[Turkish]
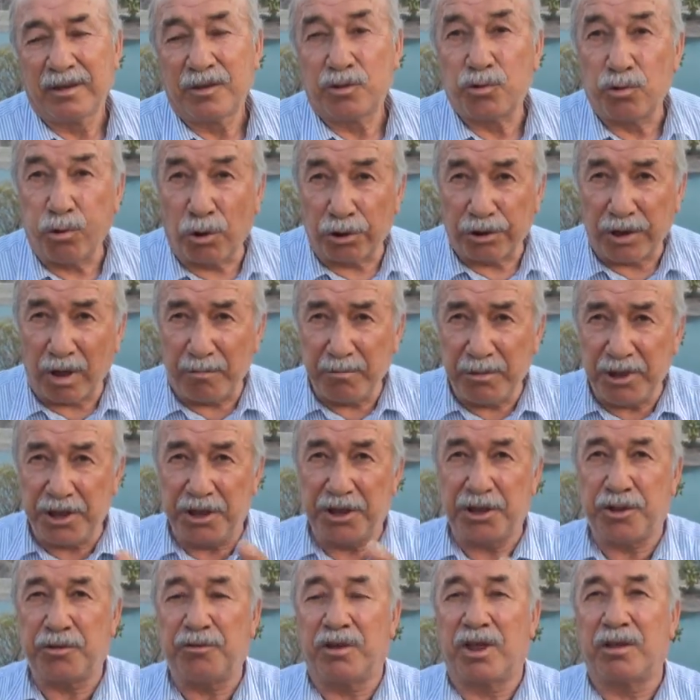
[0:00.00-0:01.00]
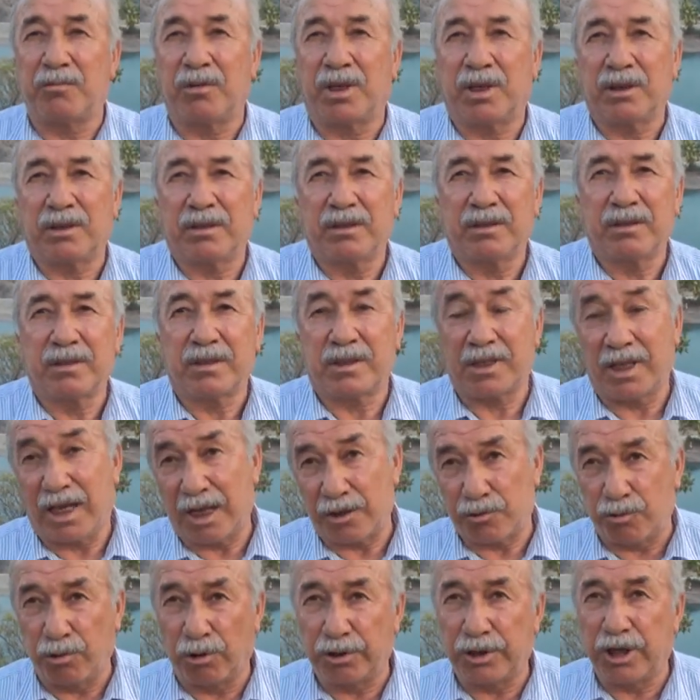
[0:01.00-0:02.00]
Soldan bir kişi var bak.
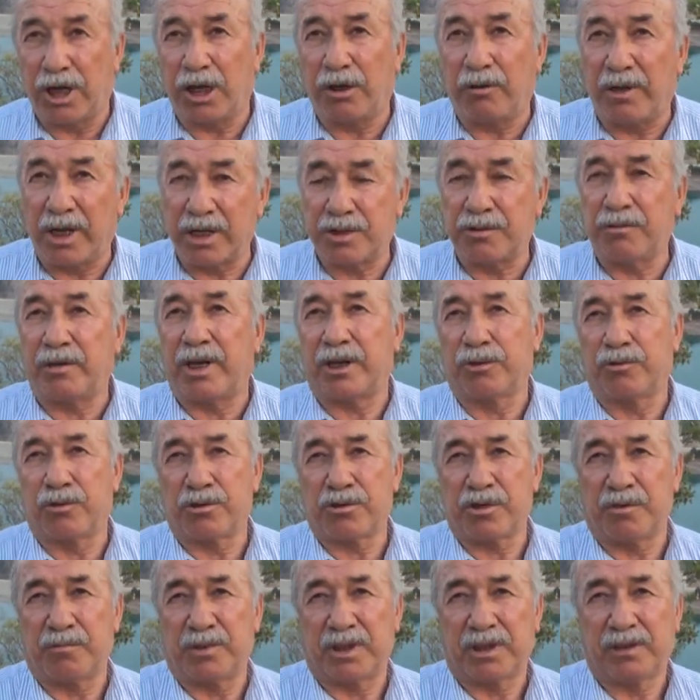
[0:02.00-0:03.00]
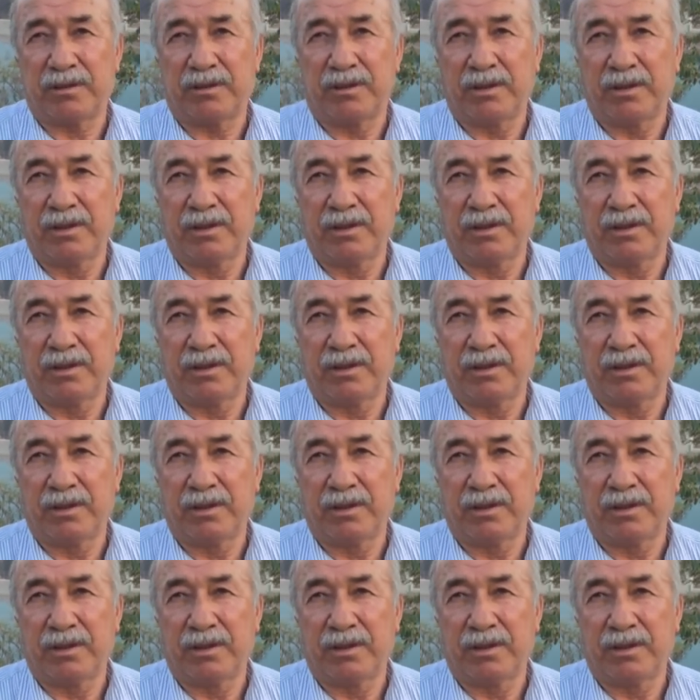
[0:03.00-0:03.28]
Sağ sol davası vardı o zaman.